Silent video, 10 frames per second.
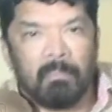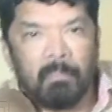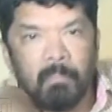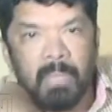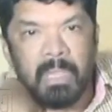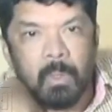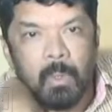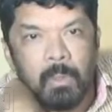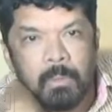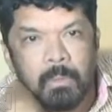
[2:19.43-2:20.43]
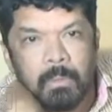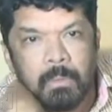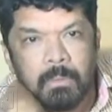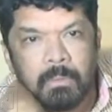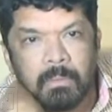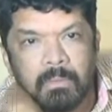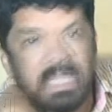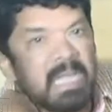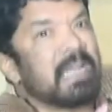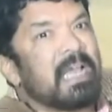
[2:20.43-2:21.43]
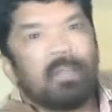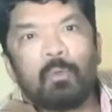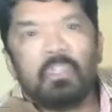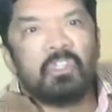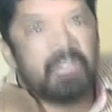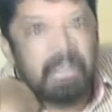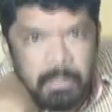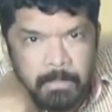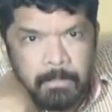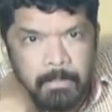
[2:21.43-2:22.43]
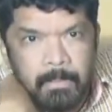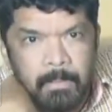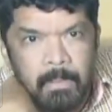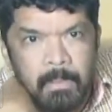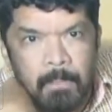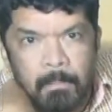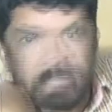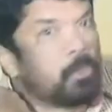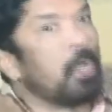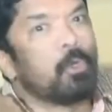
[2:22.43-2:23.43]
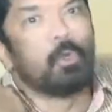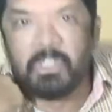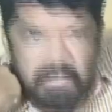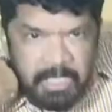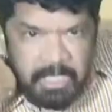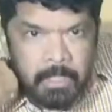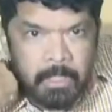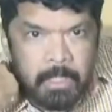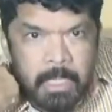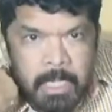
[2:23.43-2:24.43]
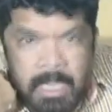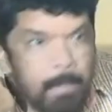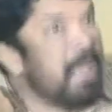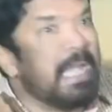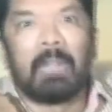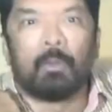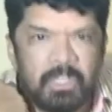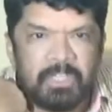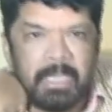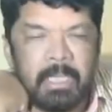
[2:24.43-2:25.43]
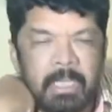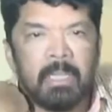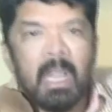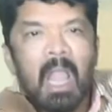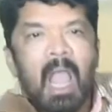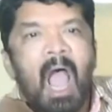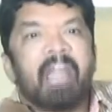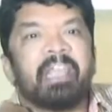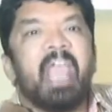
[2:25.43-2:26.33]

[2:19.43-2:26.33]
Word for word: మీకు జగన్ గారి గురించి మంత్రుల గురించి ఎమ్మెల్యేల గురించి అడిగే